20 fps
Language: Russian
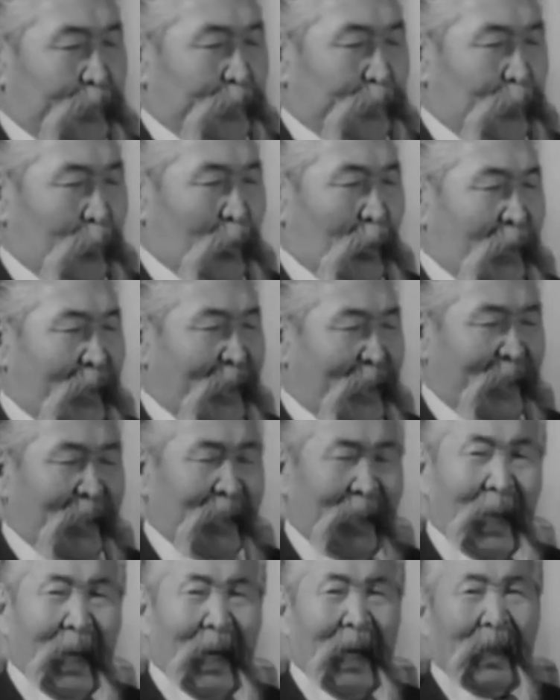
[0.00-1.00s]
Вот
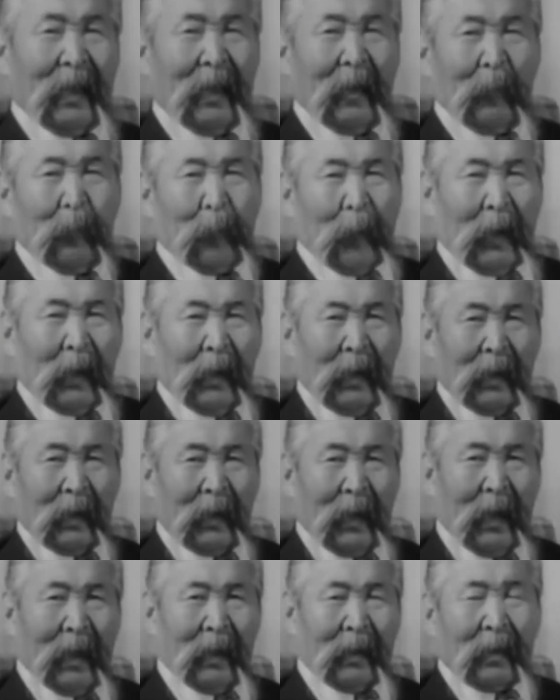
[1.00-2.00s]
Аксаев,
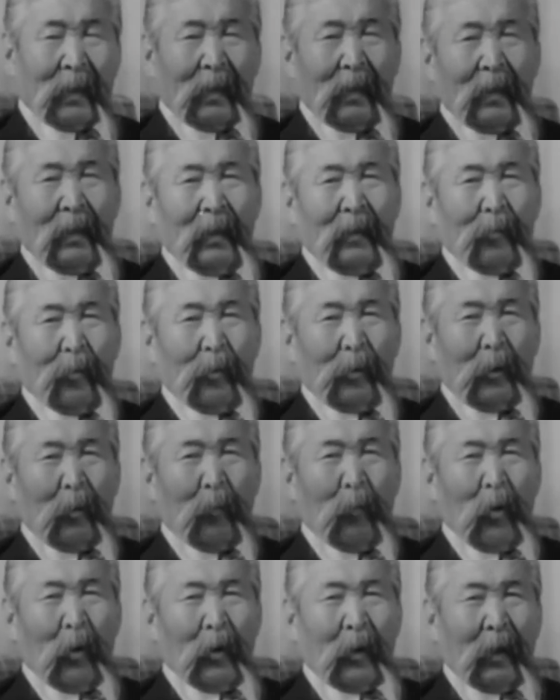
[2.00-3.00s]
Пролетарская, хутор
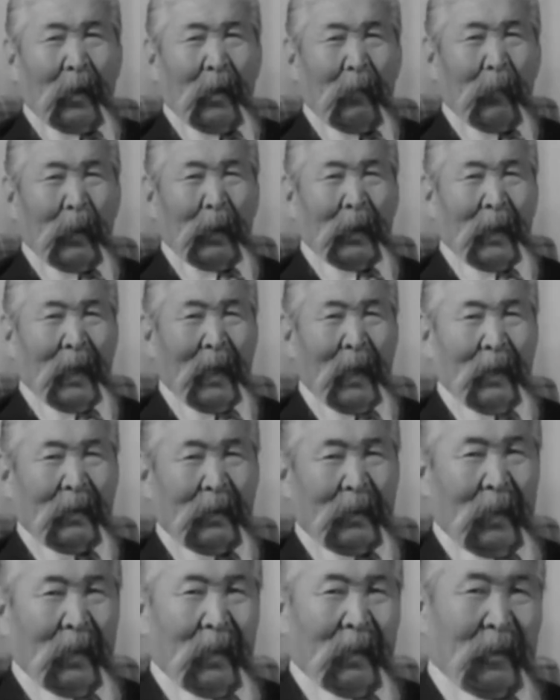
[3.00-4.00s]
Мокрая Эльмата,
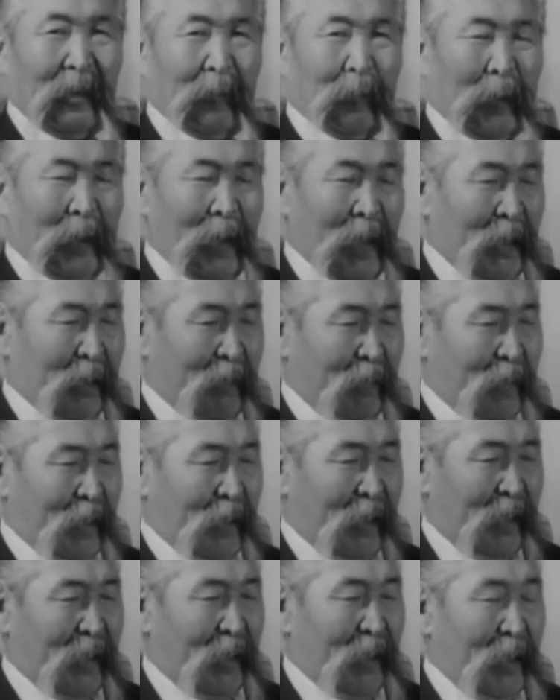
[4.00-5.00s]
станица
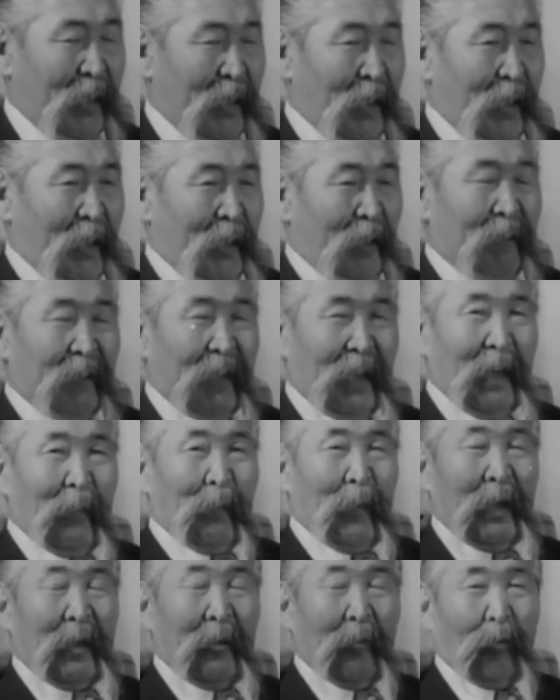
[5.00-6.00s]
Платовская,
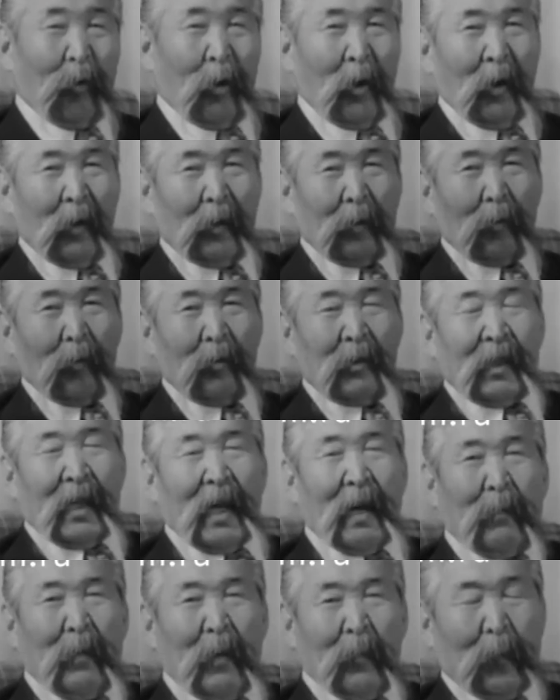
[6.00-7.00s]
всеми его
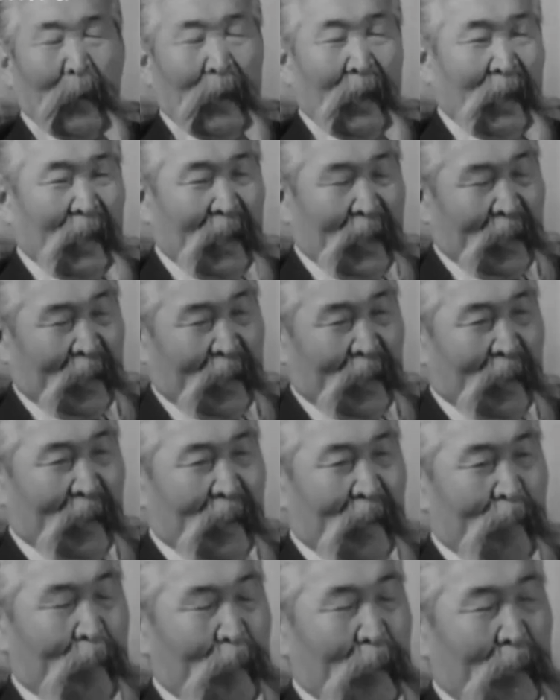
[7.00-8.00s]
друзьями-приятелями.